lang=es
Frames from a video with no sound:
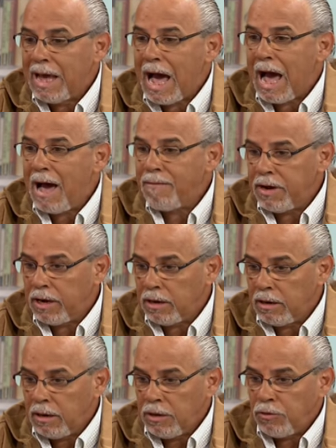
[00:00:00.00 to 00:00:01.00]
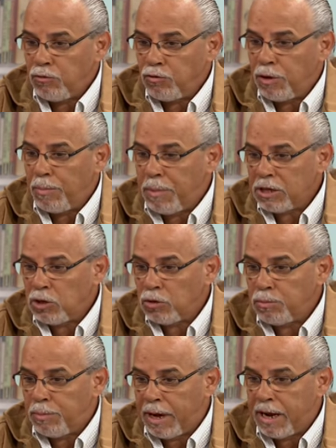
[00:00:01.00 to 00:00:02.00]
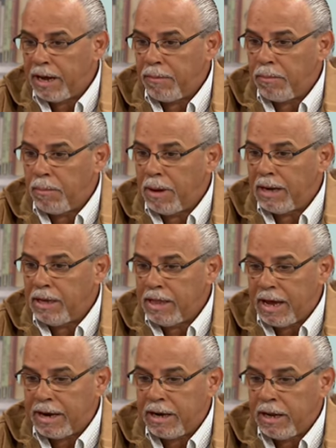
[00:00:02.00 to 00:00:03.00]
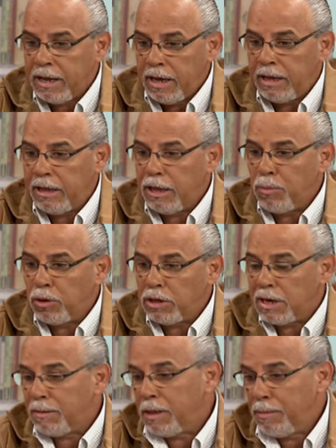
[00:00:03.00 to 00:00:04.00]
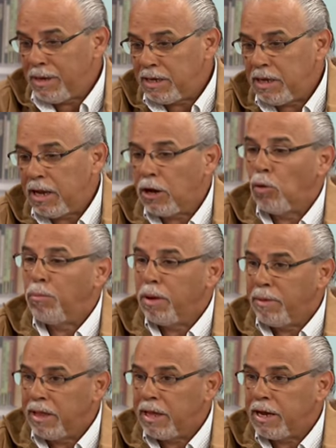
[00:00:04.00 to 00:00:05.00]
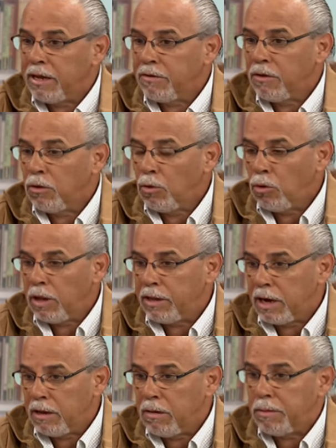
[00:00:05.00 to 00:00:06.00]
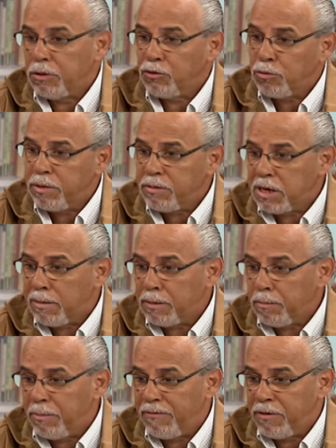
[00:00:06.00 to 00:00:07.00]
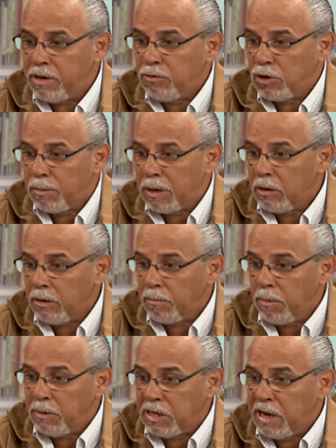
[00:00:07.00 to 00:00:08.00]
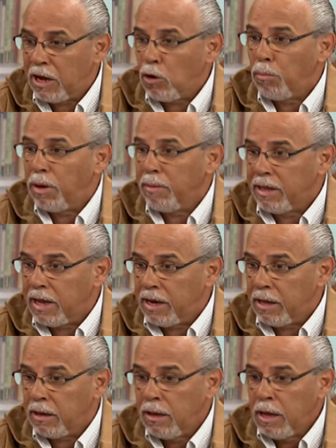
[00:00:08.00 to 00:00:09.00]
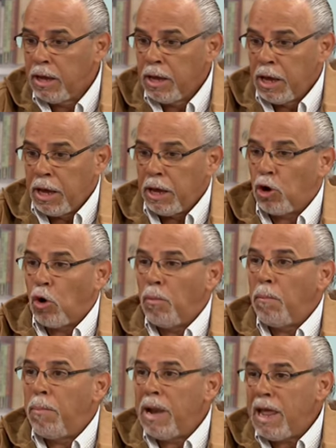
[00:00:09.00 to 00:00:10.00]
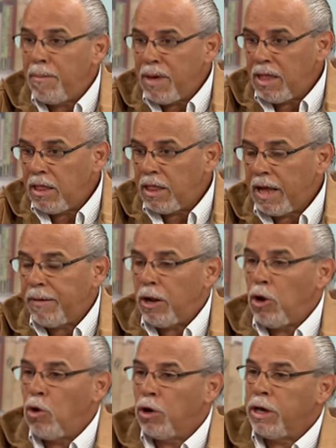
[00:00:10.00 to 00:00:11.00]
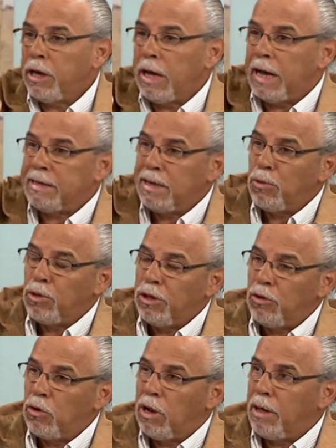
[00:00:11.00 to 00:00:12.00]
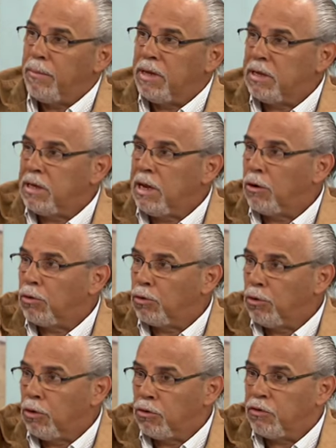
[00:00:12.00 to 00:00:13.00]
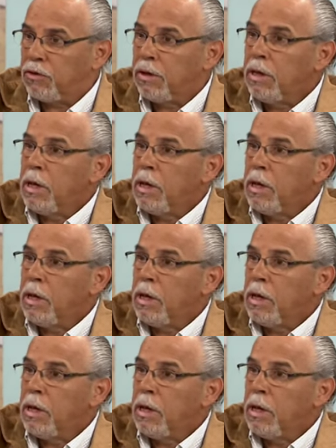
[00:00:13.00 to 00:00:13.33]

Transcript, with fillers: abran sus espacios para validar este tipo de, medicinas complementarias o de alternativa. Nosotros preferimos llamarlas medicinas complementarias. Complementa lo que hacemos dentro de la medicina ortodoxa.